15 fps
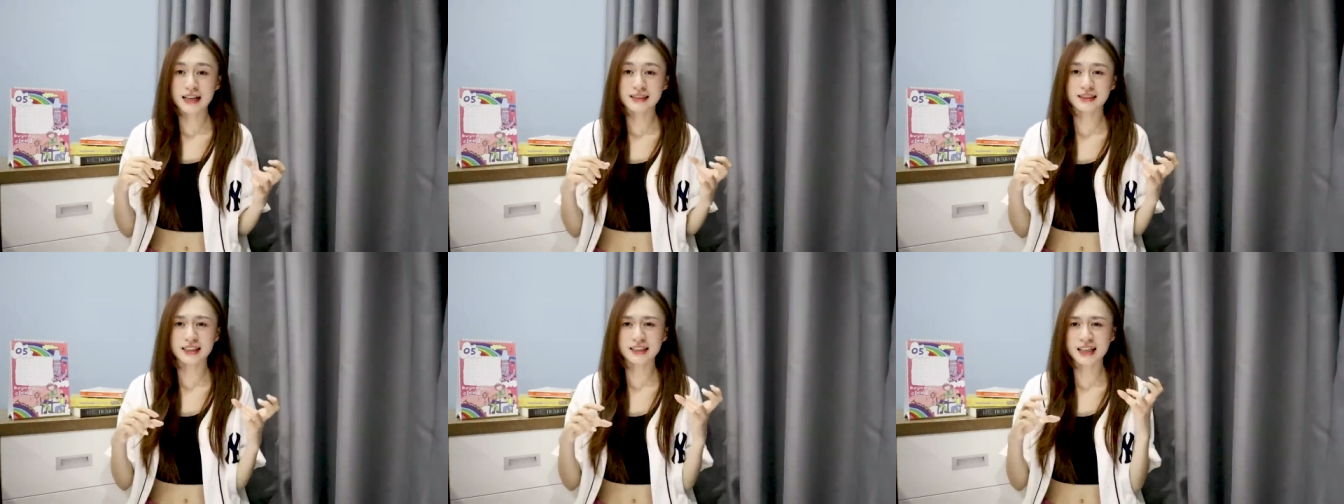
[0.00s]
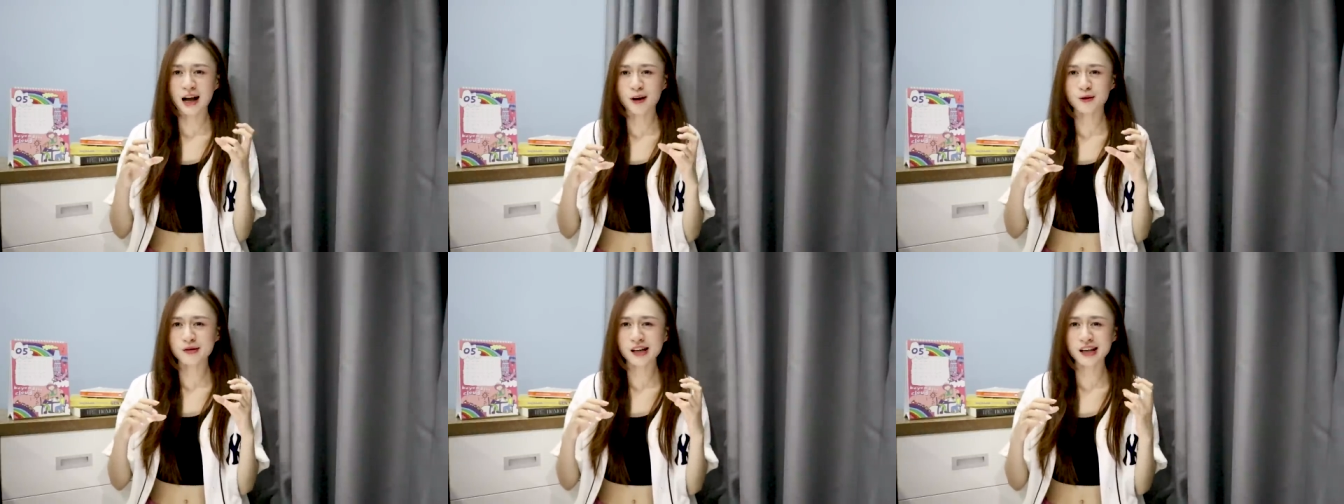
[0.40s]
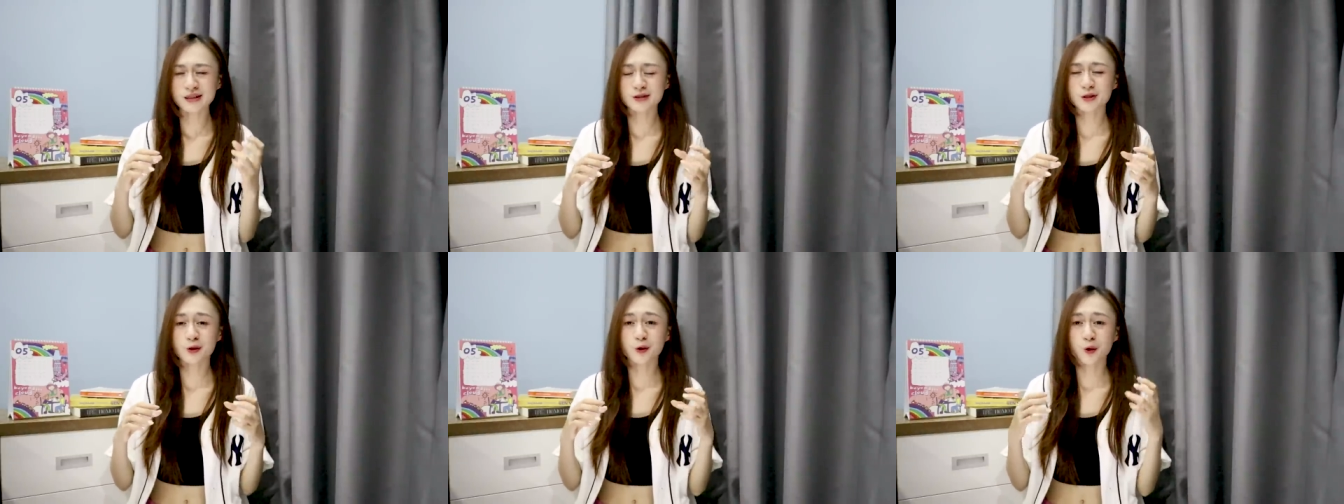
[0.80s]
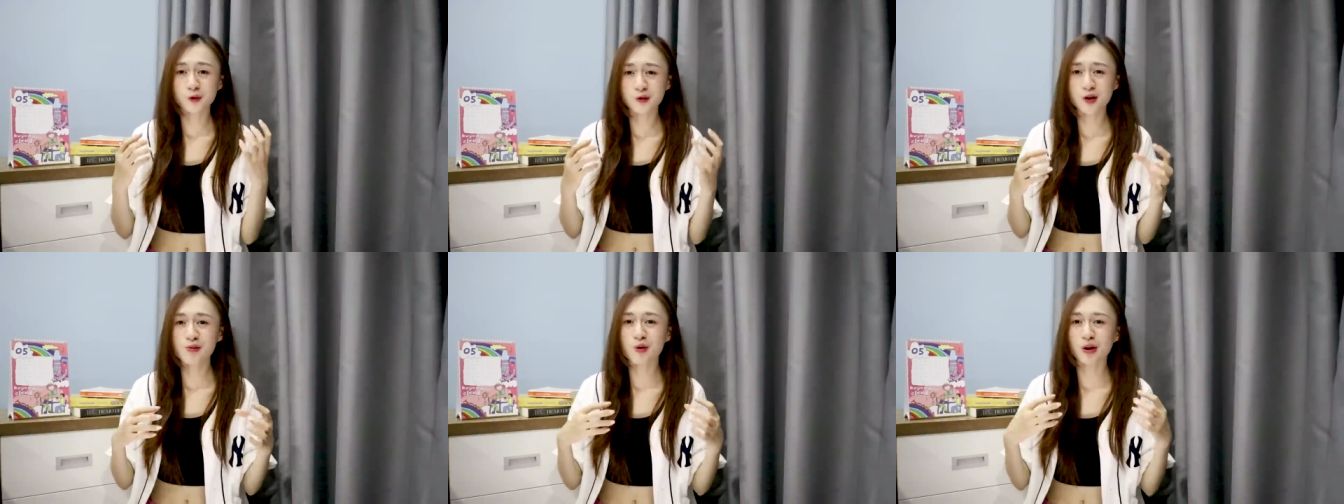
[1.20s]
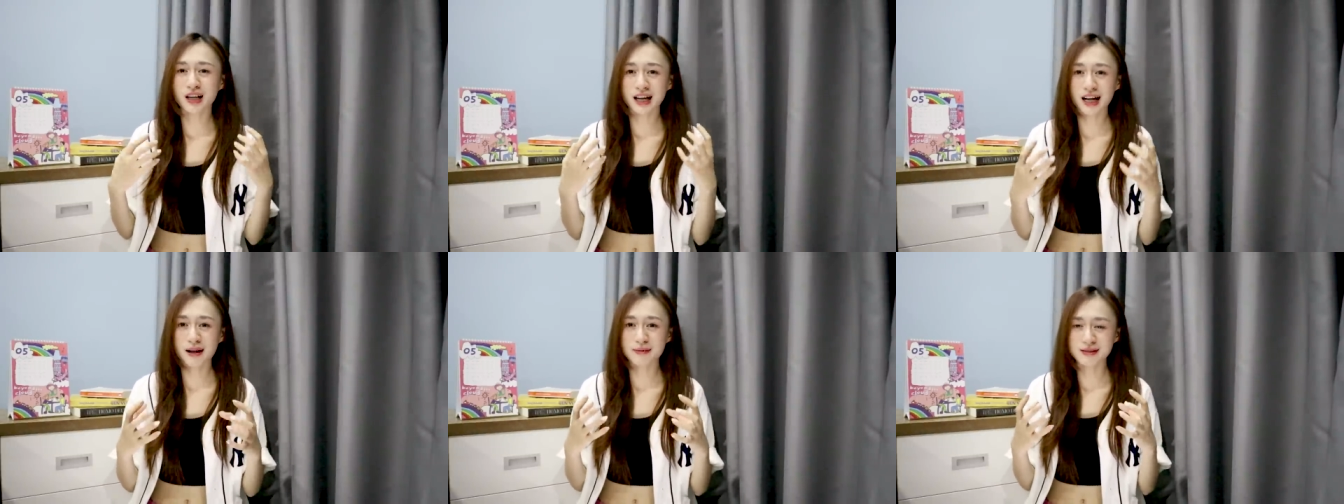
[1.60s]
sẽ tạo nên cho đối phương một
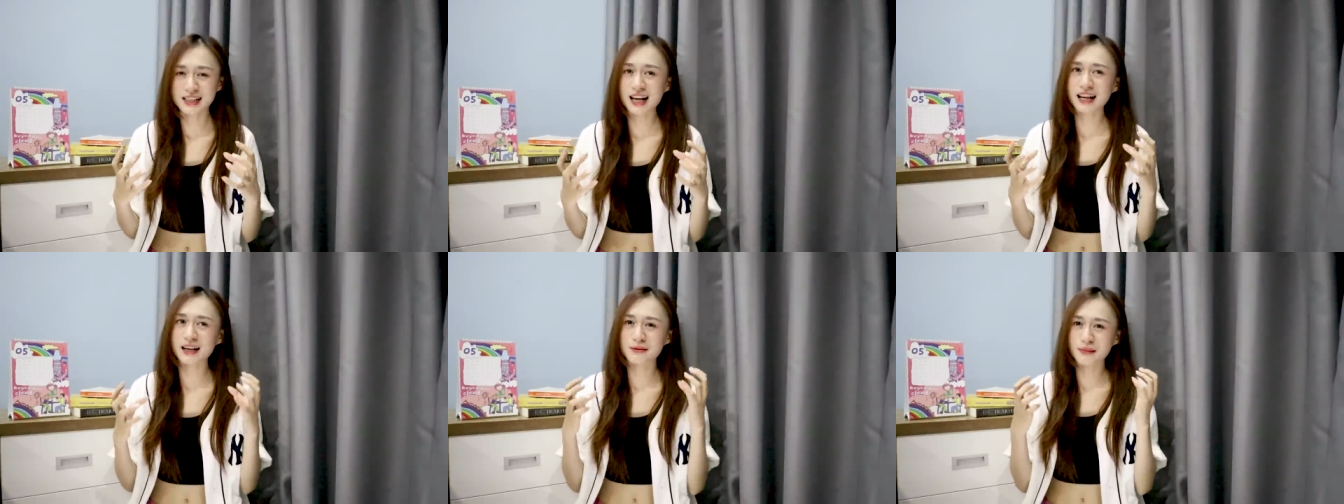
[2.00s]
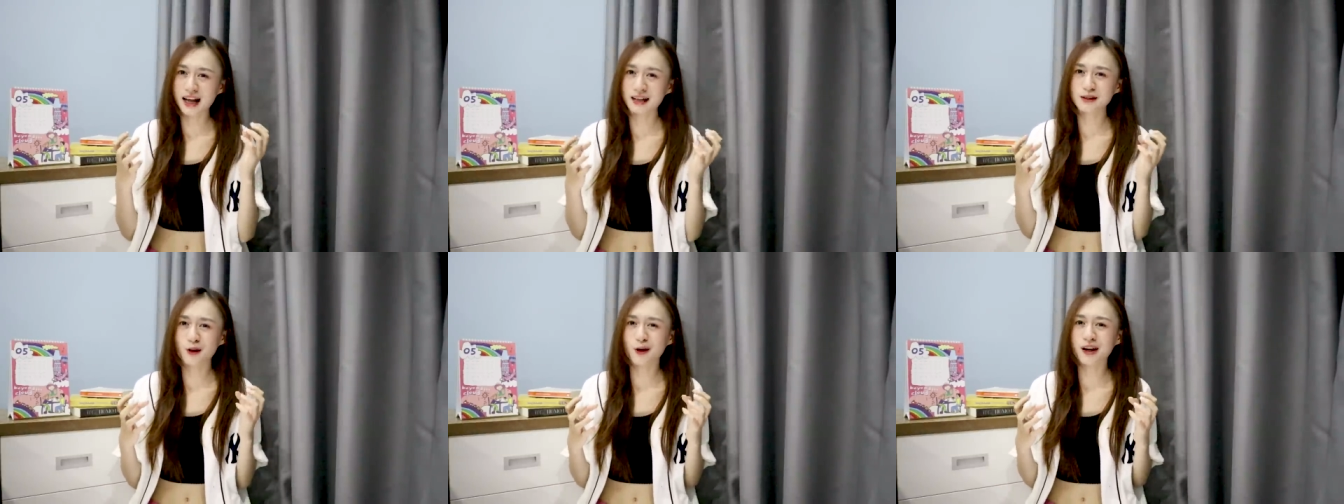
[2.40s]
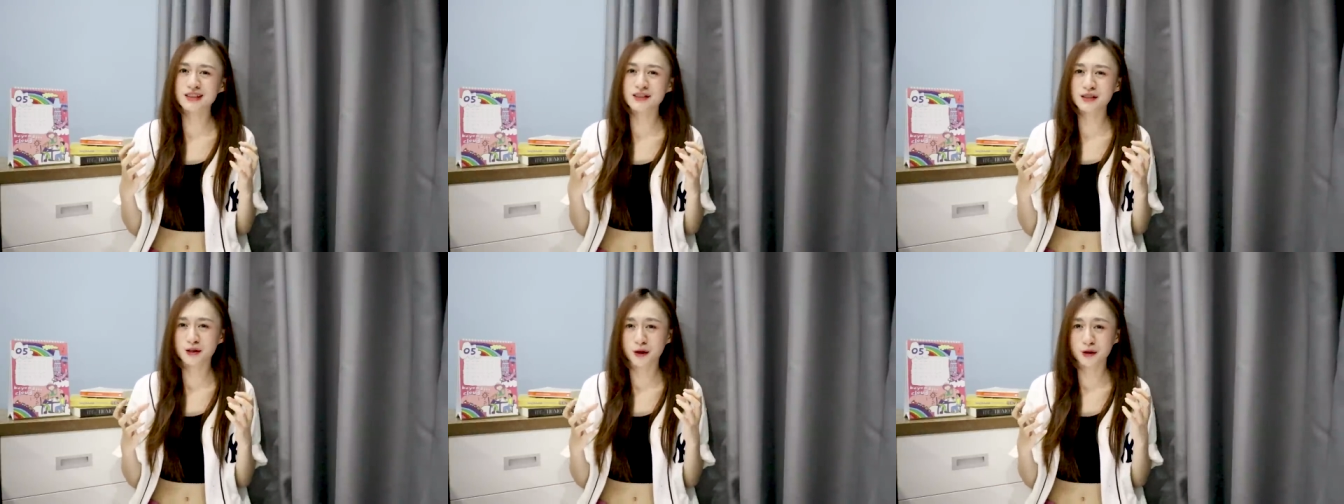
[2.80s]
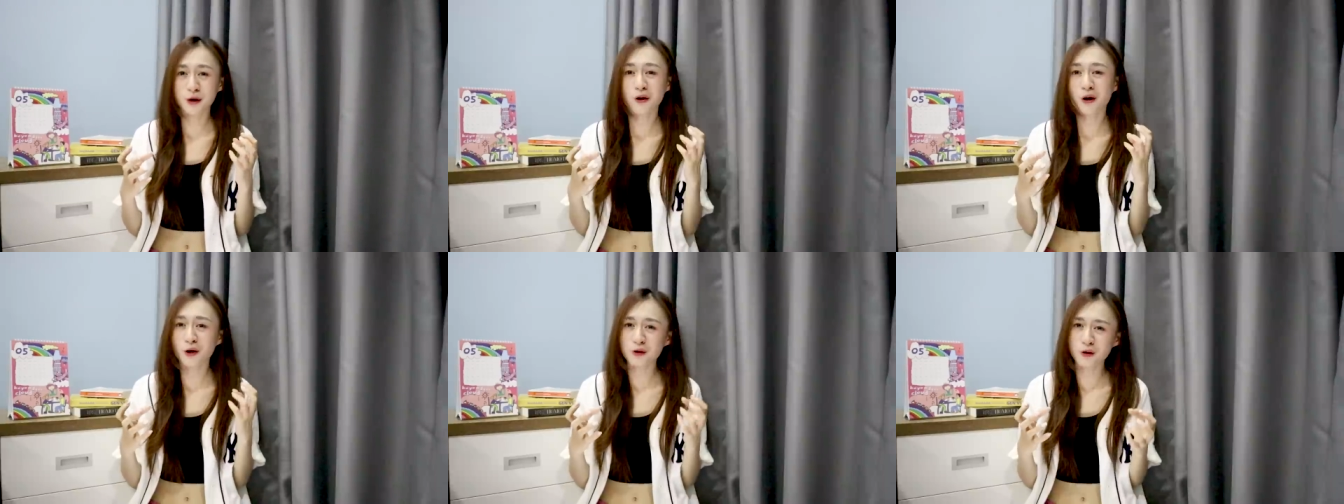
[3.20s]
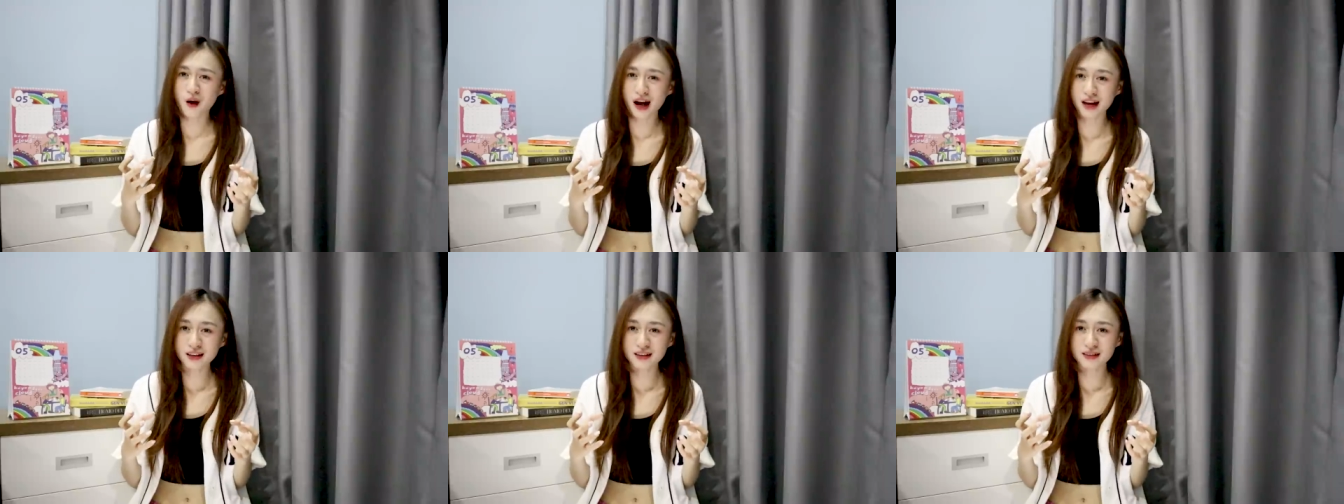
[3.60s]
cái cảm giác là bạn có cái gì đó nó khó
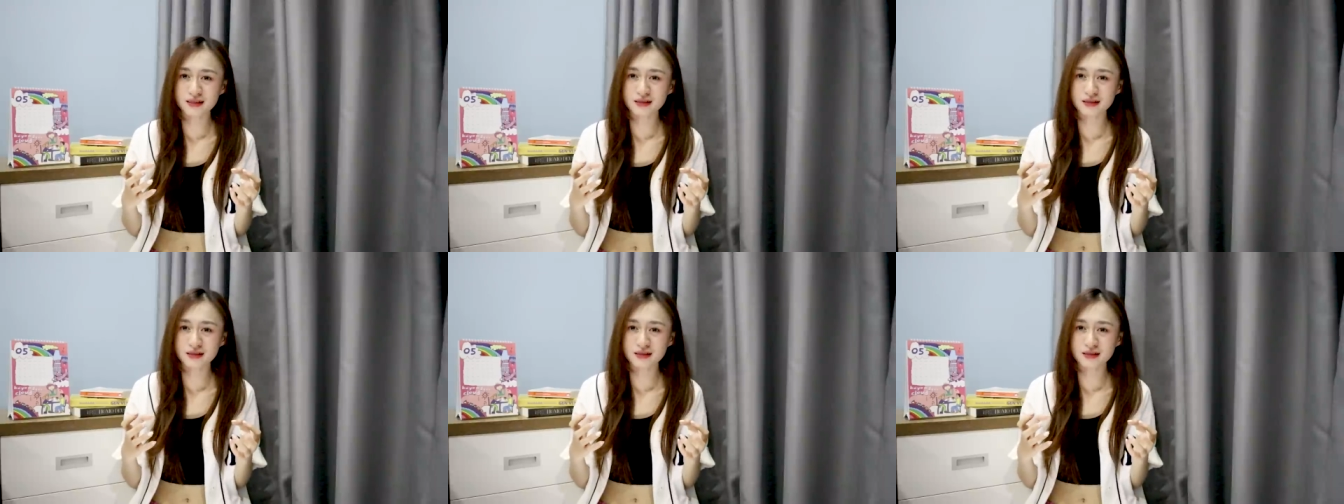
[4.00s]
đoán